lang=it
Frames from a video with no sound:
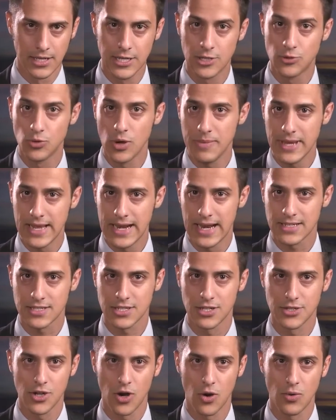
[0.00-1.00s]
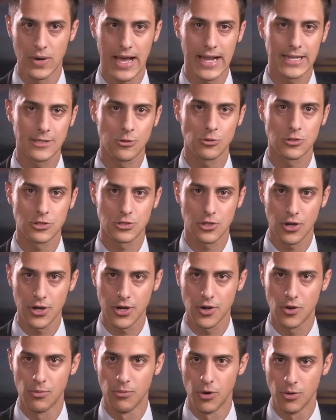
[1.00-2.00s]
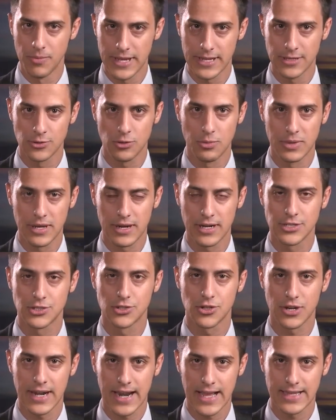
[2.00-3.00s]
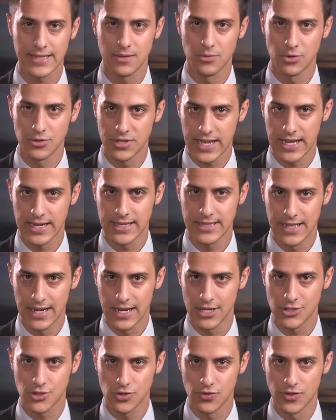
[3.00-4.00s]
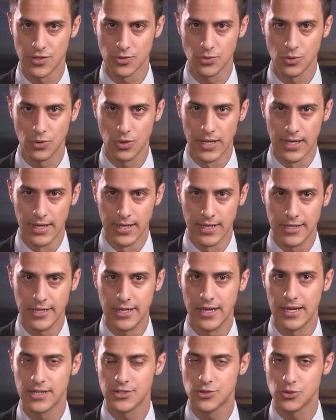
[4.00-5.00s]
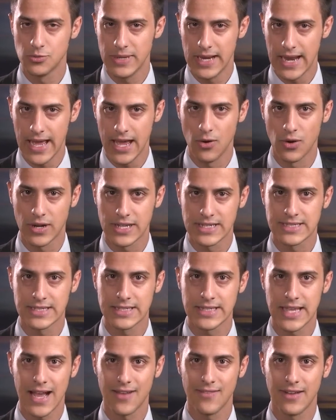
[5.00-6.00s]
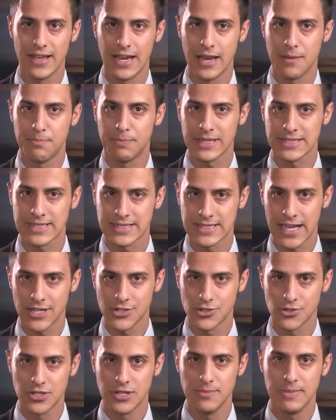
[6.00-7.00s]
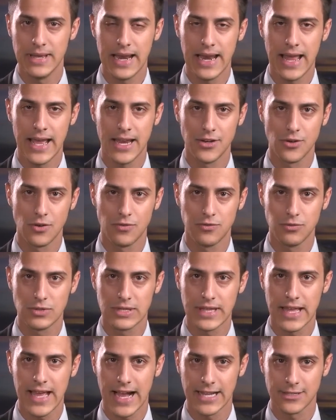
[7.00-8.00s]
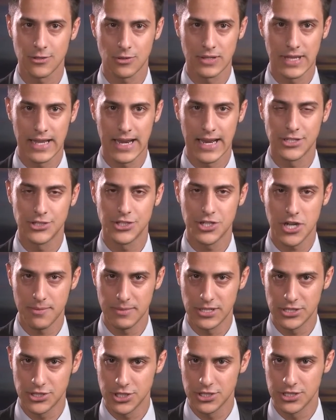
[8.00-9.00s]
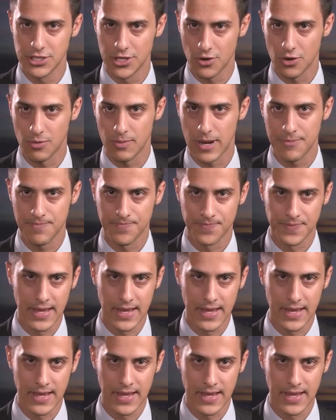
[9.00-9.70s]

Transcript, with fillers: Il 2000 segnò un altro storico momento per le giornate mondiali della gioventù. Il giubileo che segnava il passaggio di millennio fu teatro della GMG di Roma.